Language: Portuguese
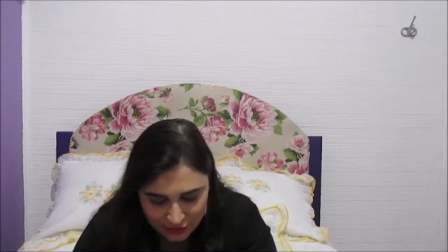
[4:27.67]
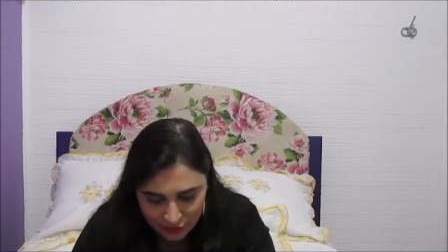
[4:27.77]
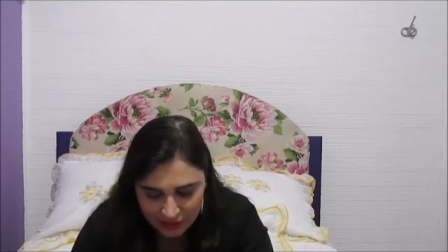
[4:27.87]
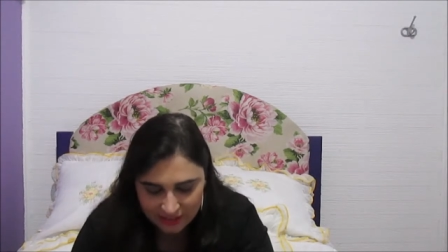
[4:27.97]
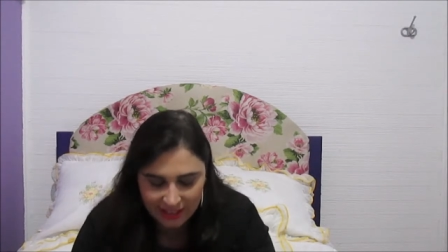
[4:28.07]

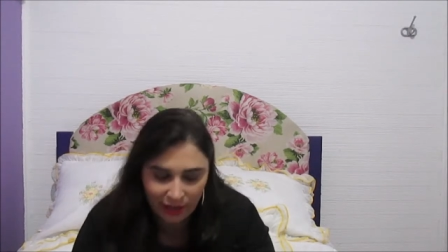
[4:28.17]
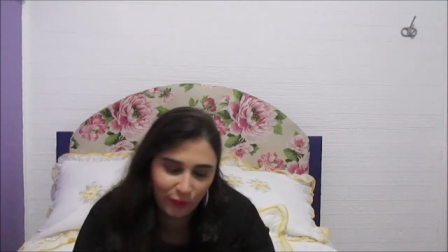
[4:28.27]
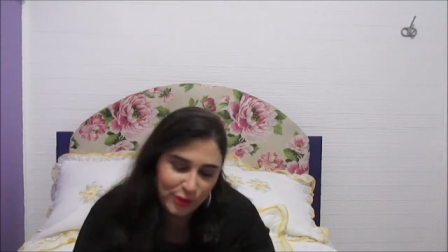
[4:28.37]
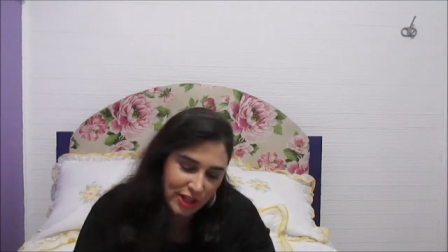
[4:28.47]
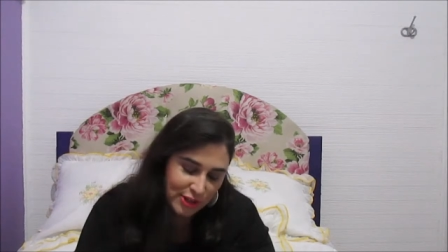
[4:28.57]

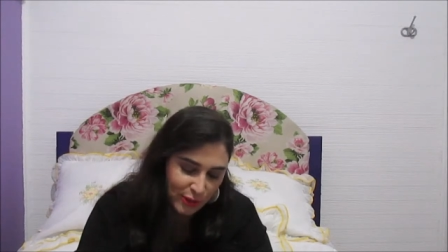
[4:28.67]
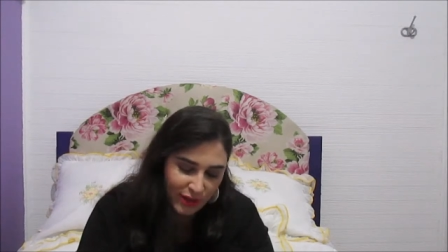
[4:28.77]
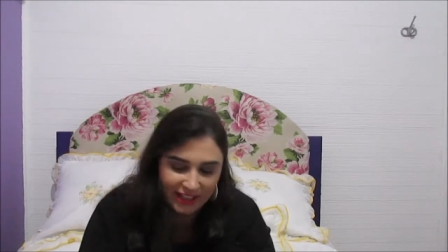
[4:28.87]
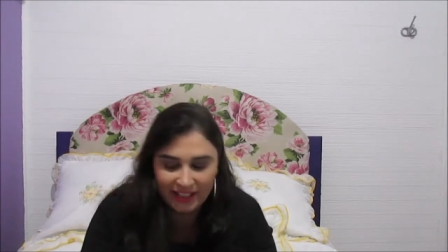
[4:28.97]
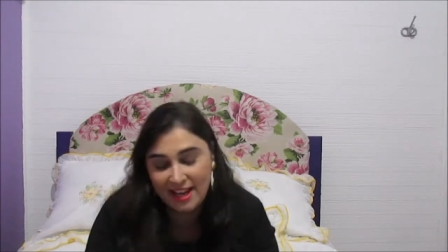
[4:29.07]
Então, gente, eu
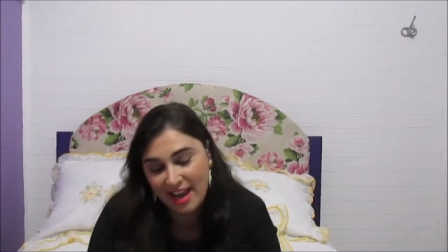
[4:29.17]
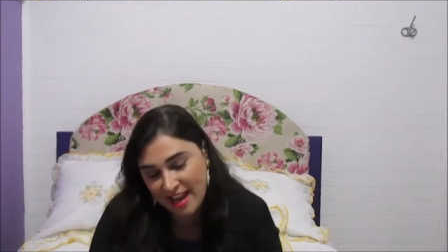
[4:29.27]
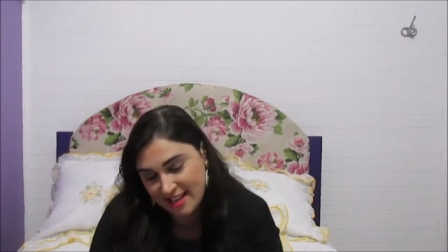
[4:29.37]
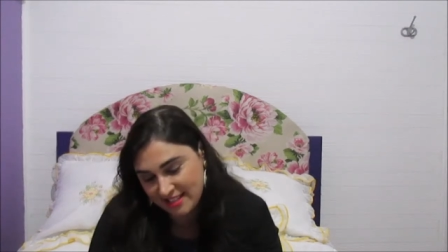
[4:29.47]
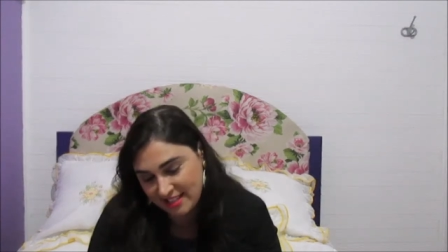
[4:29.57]
ganhei
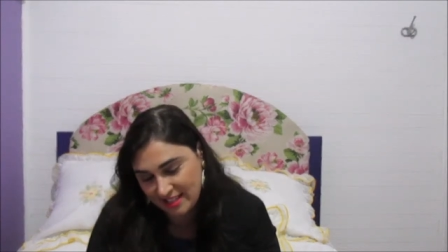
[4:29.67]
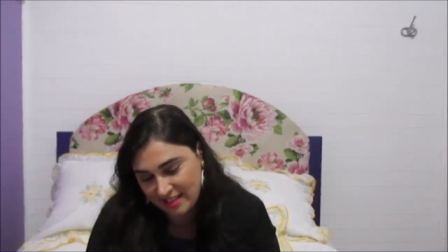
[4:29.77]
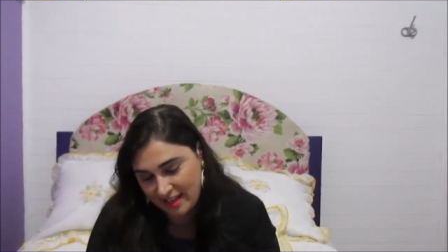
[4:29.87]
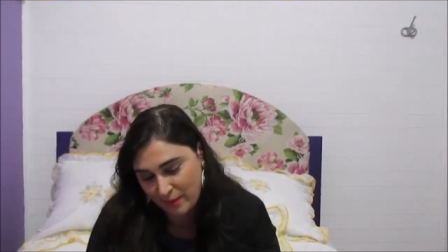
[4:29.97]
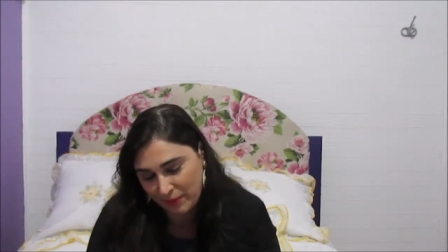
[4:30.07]

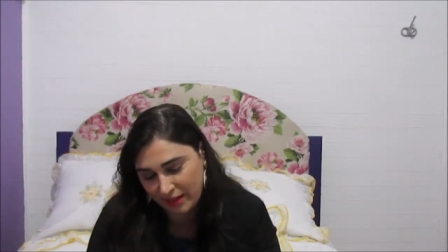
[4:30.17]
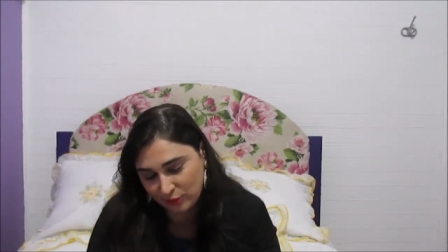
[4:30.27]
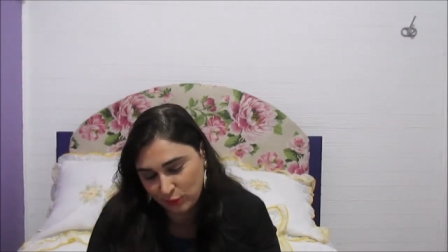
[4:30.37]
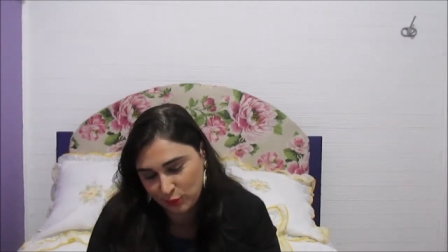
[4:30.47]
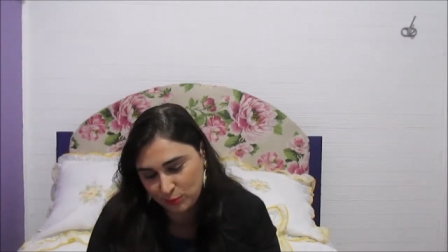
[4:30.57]
esse
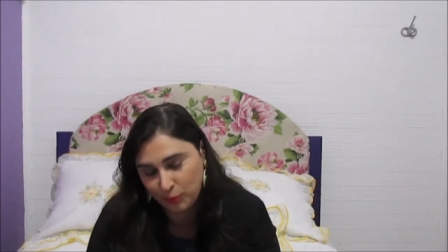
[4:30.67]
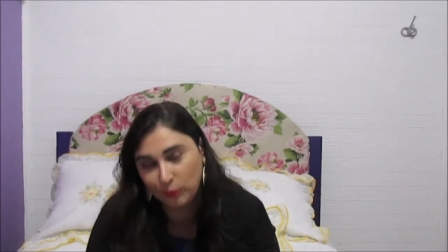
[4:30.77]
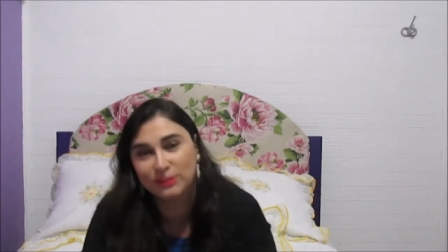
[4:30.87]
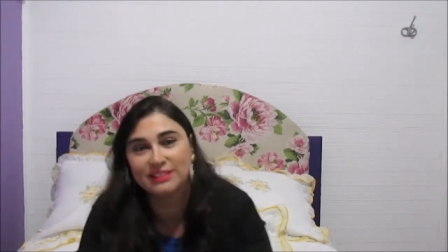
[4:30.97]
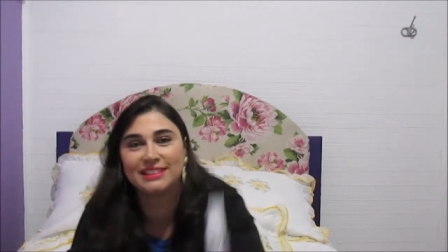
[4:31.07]
reparador de
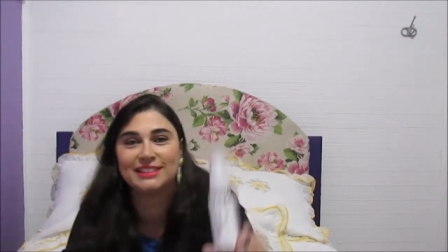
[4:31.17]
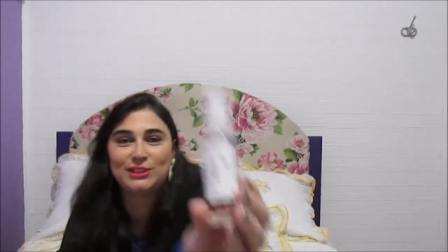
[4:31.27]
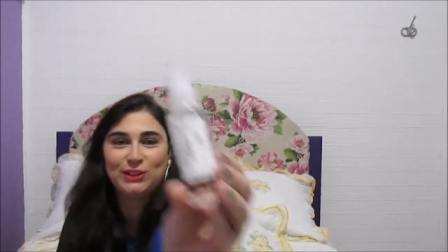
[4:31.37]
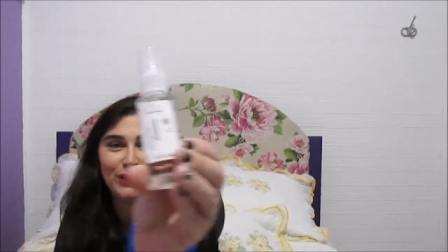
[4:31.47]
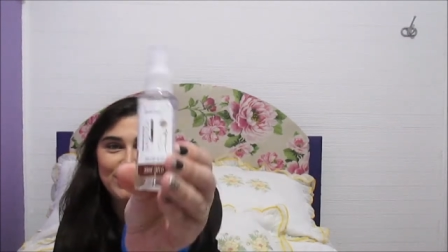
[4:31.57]
pontas
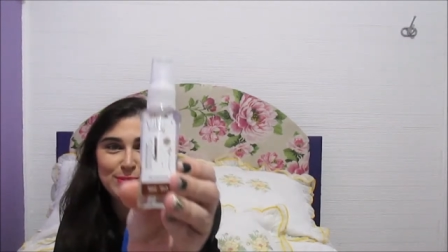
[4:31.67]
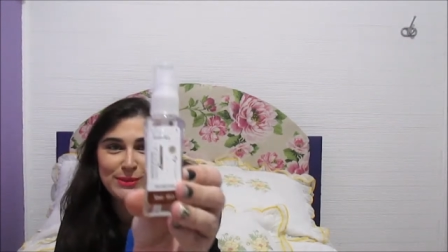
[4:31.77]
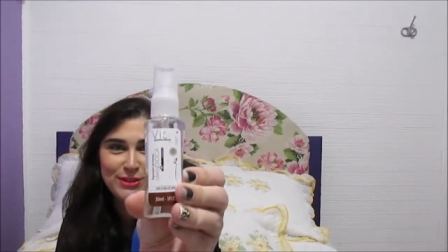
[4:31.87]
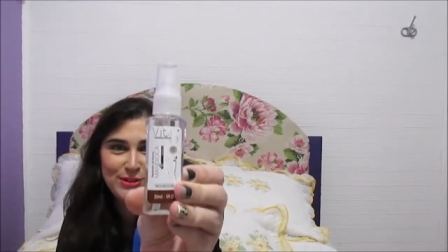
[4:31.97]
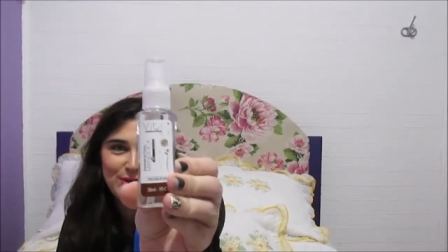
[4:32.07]
aqui, ó, de
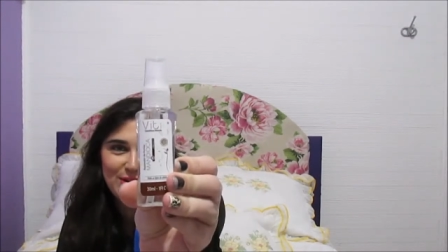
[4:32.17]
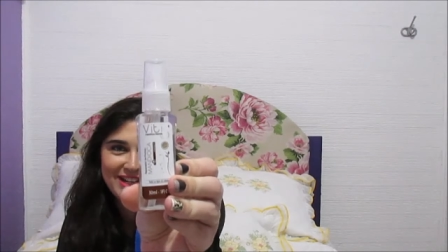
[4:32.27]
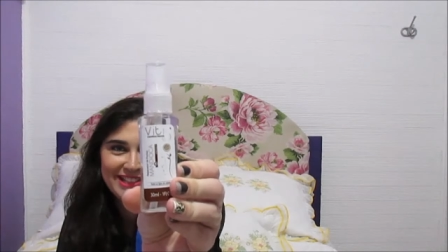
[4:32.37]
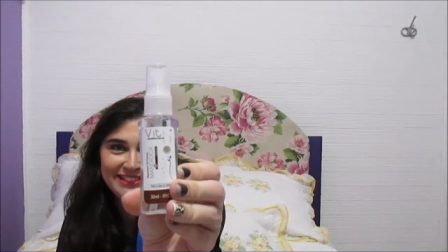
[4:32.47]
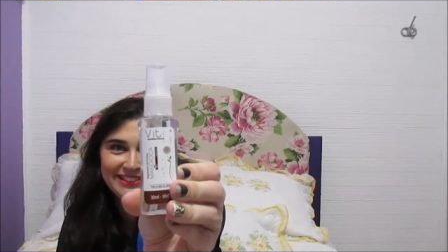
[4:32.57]

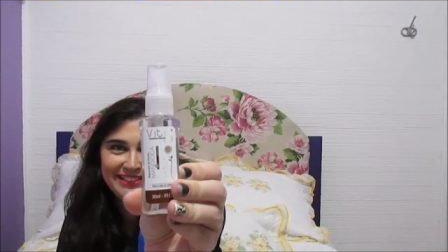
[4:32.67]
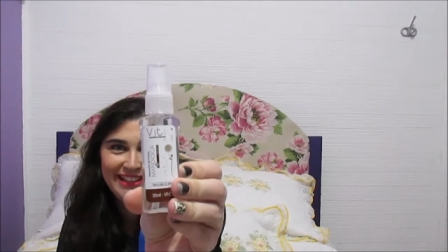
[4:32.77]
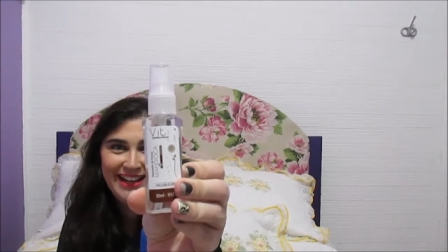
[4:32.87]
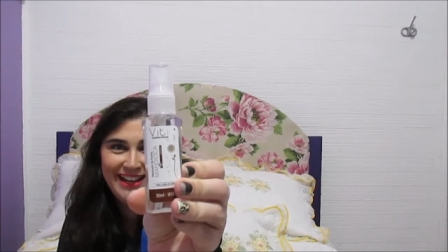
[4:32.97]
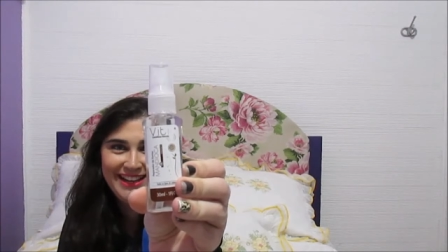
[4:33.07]
mandioca.
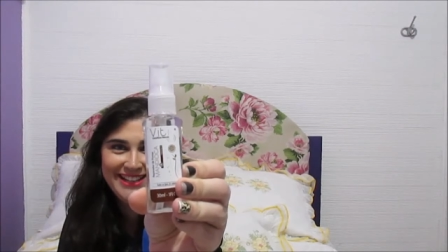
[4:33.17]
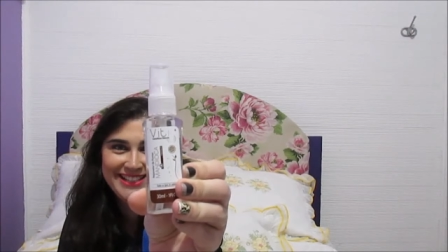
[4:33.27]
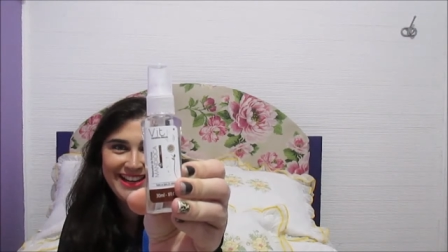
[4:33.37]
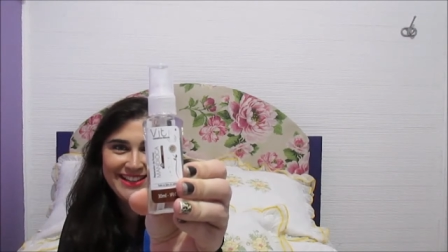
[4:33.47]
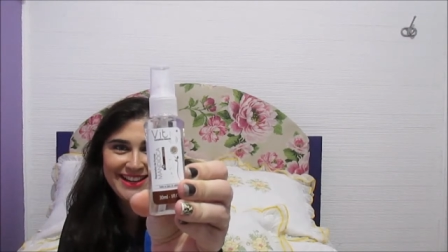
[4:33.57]
Ai,
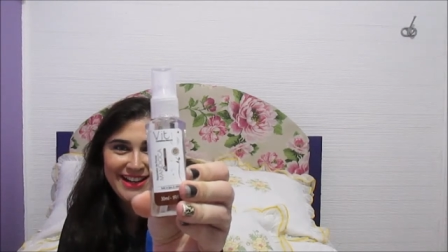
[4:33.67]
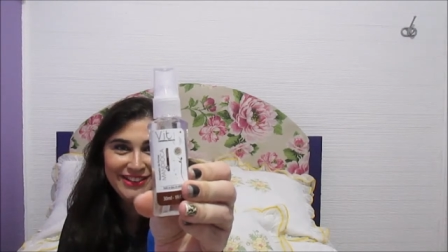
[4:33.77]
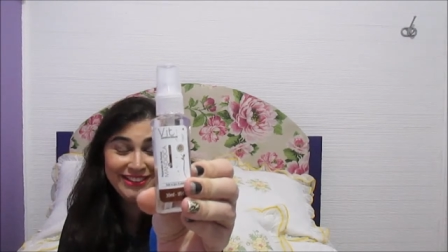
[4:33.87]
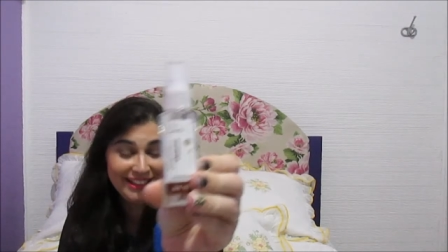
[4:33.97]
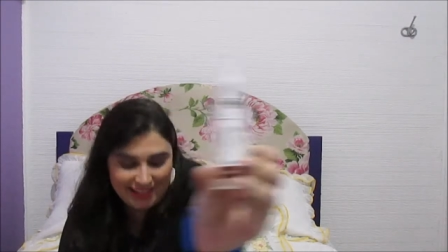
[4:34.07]
gente,
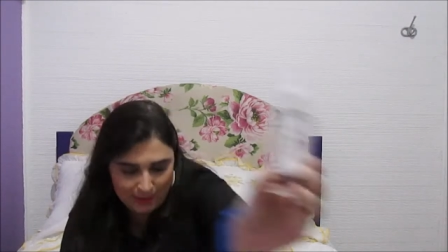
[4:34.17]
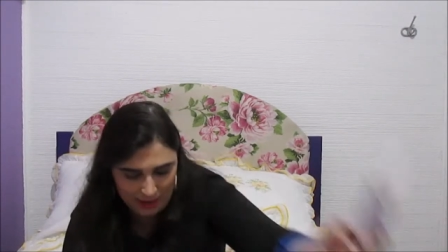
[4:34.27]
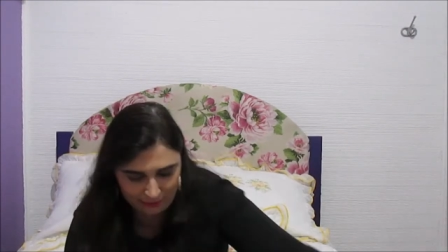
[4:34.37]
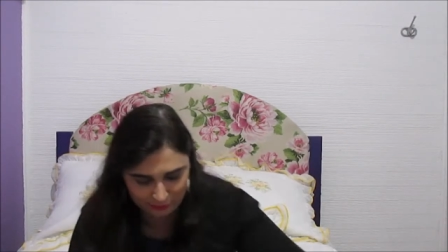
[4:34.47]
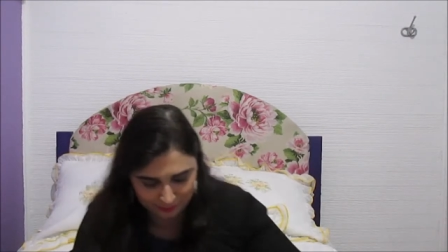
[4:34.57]
tá até
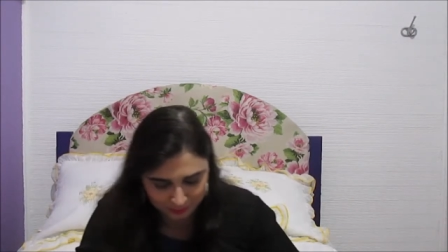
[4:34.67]
tremendo.